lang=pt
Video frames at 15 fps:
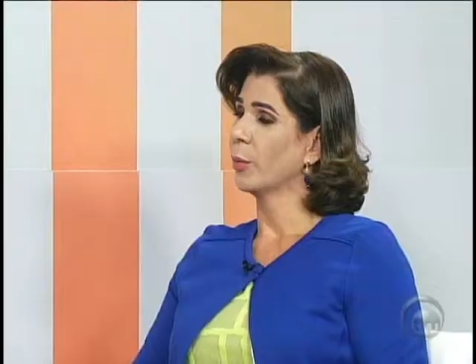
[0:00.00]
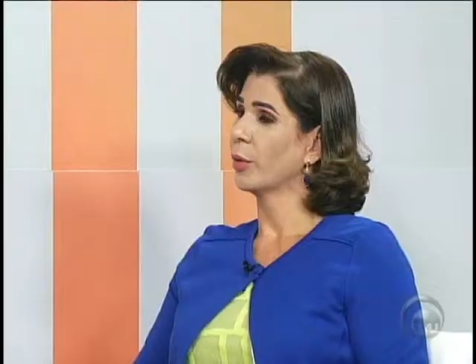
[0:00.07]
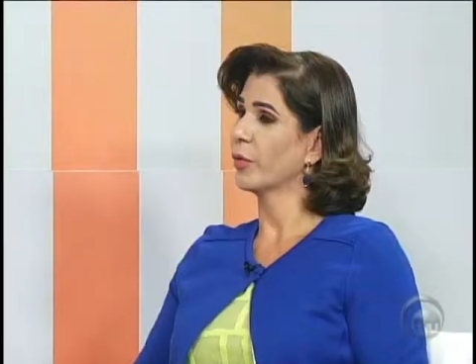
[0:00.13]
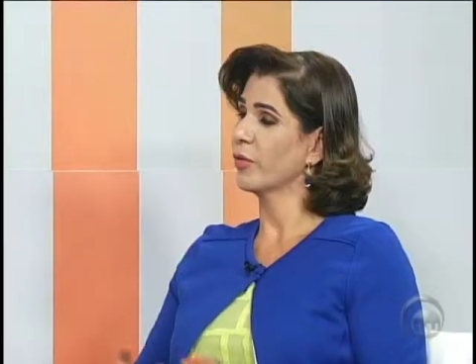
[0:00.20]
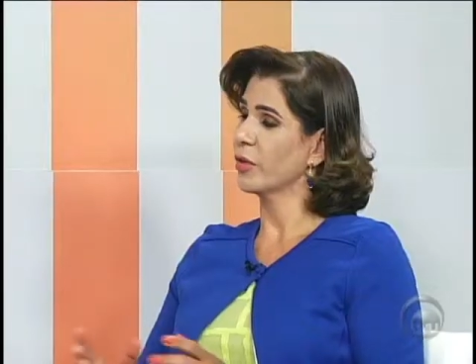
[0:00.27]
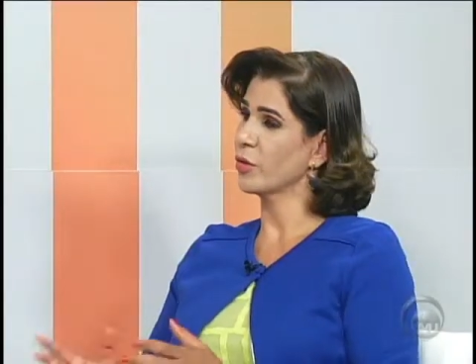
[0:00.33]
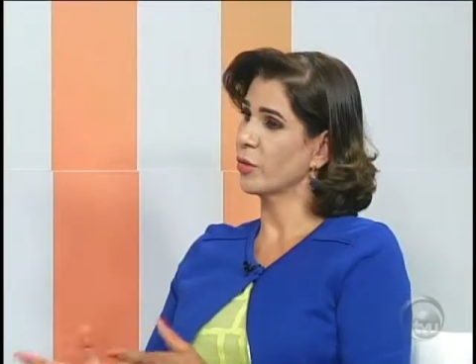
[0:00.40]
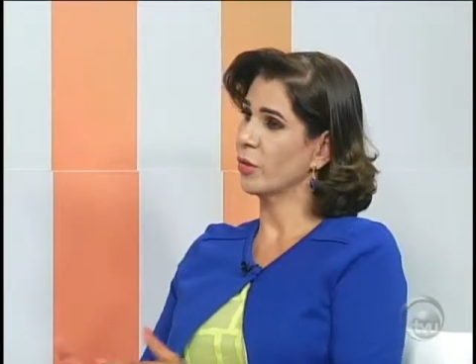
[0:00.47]

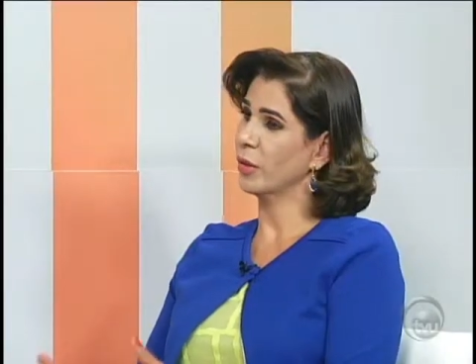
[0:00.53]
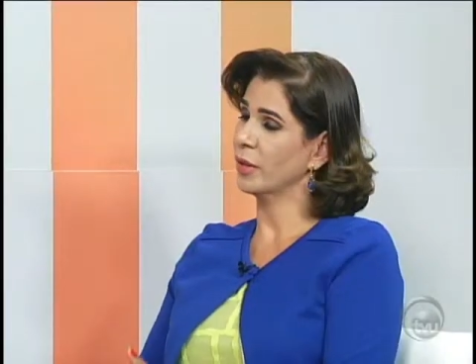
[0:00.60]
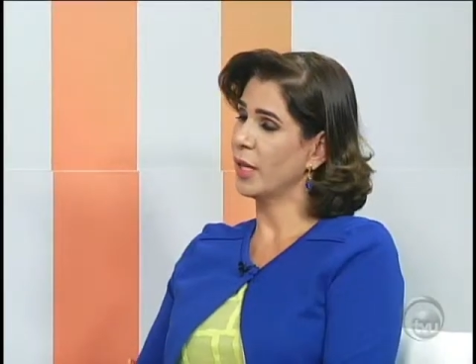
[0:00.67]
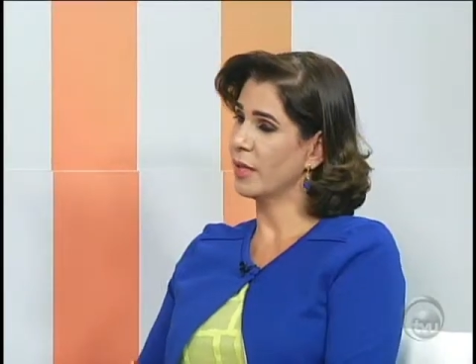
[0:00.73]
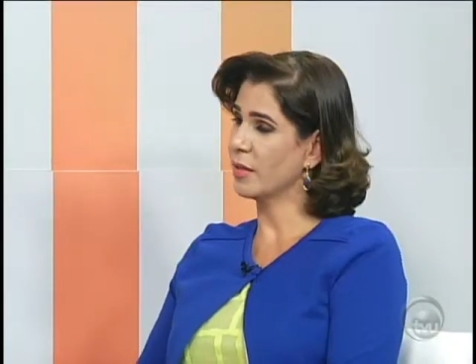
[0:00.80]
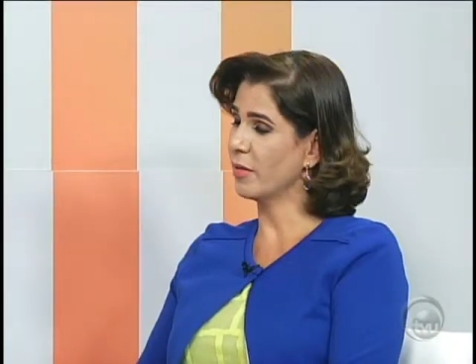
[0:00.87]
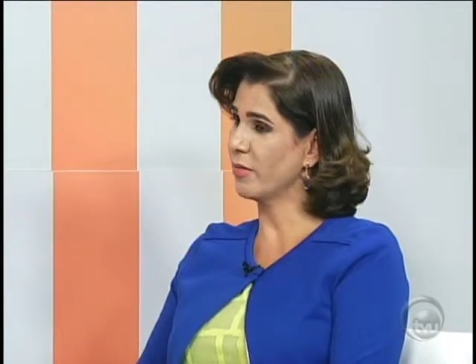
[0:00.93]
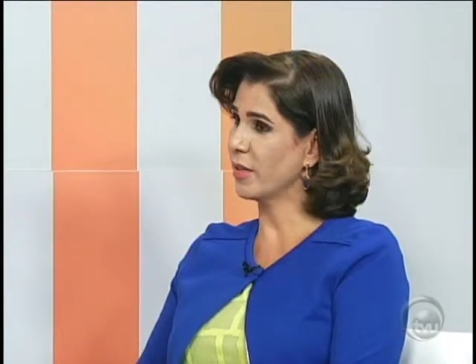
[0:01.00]
Professor,
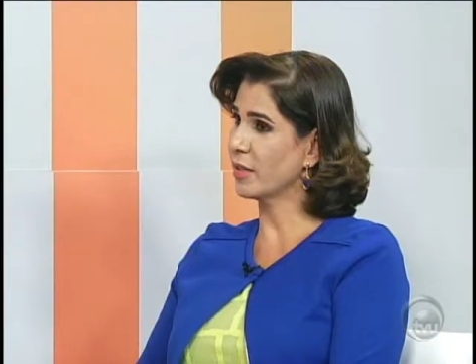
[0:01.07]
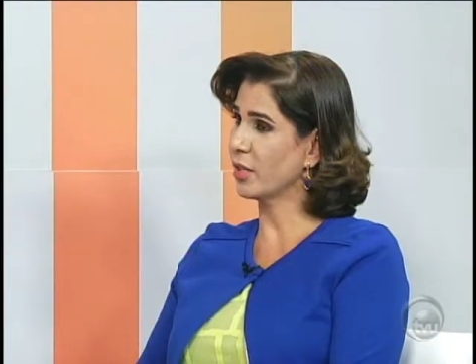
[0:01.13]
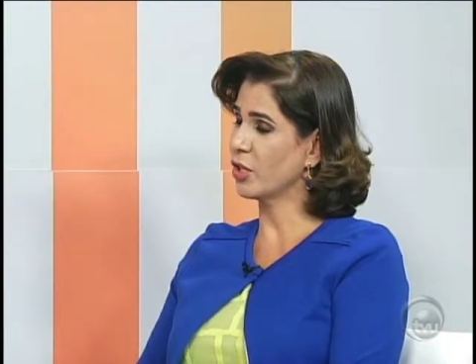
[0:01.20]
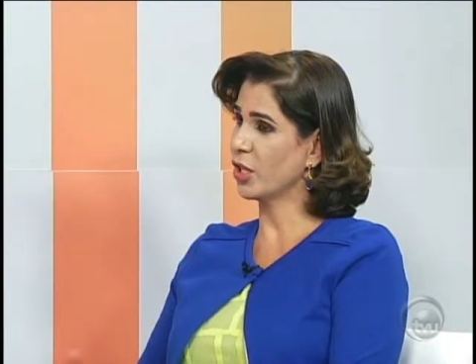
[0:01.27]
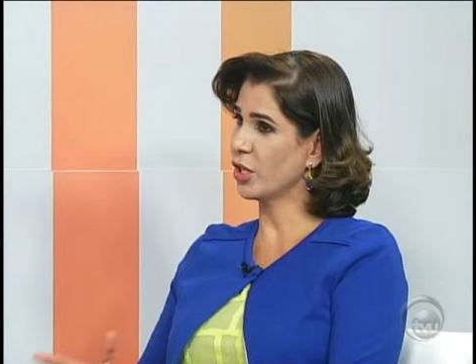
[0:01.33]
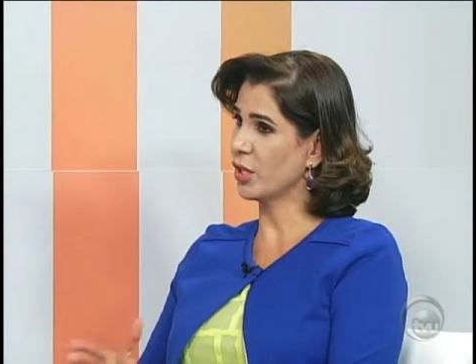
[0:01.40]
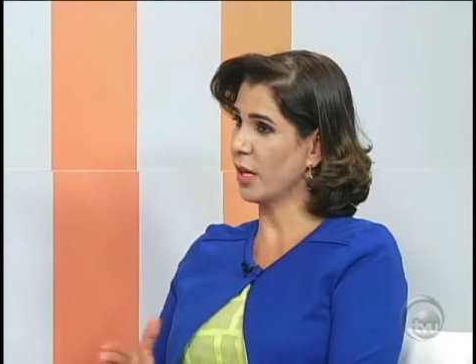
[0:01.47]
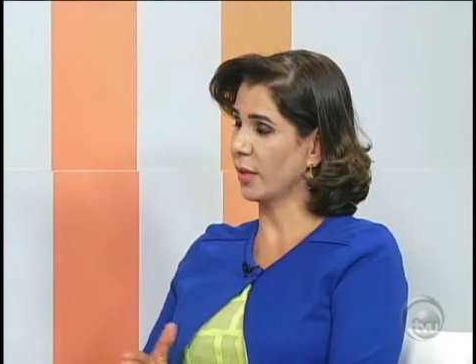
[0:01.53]
dessa vez a
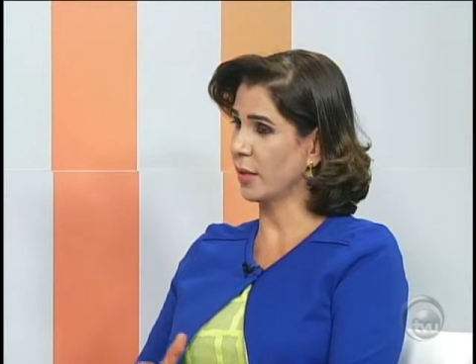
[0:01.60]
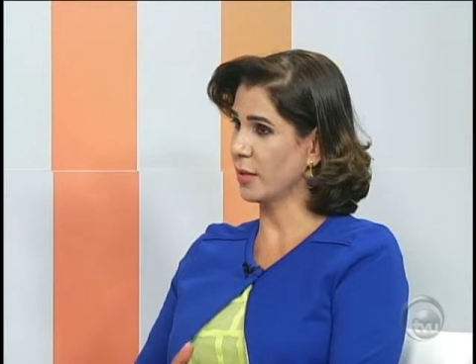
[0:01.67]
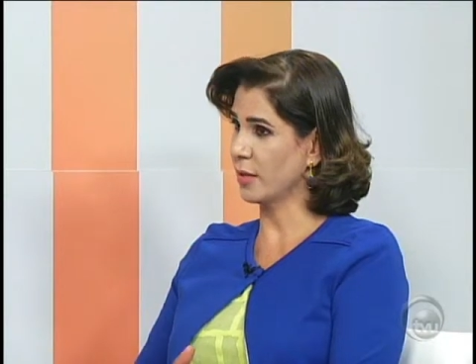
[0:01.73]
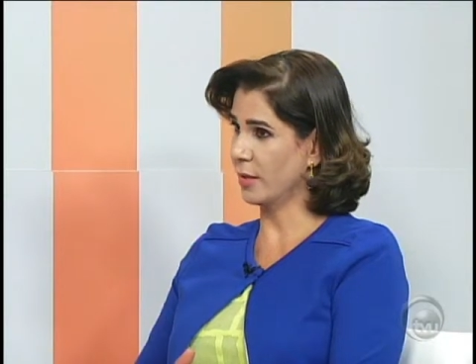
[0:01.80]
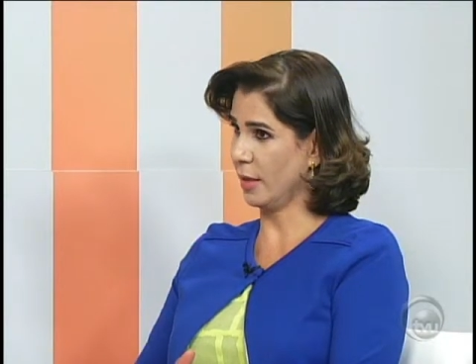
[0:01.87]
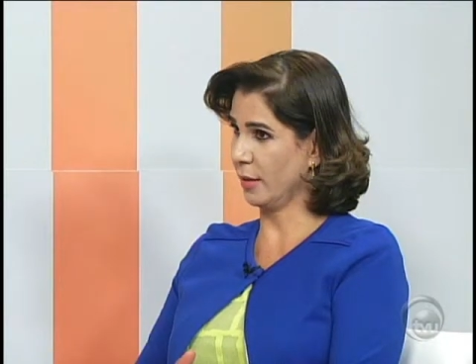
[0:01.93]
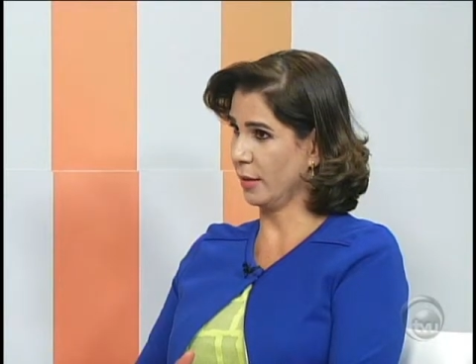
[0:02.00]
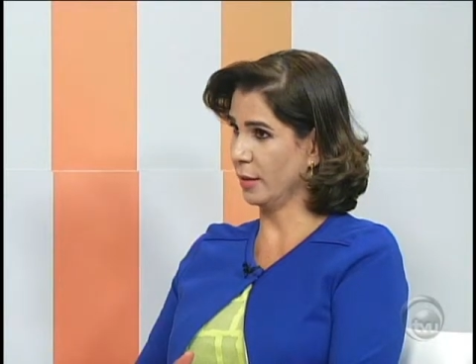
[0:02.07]
gente está aqui
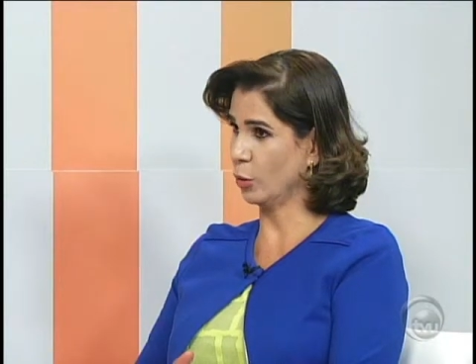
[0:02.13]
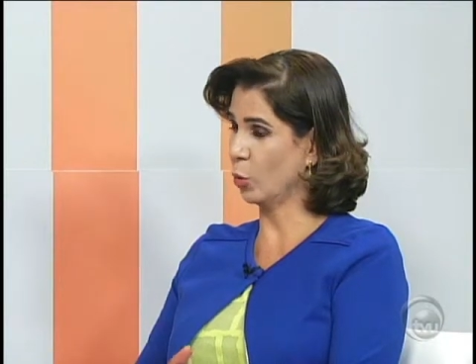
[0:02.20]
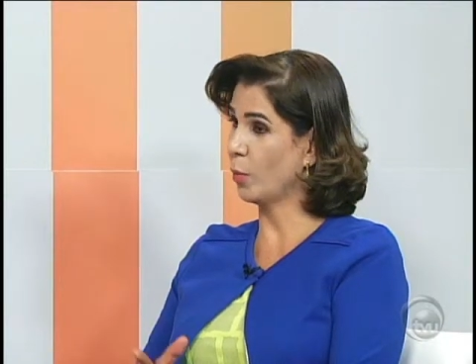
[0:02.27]
destacando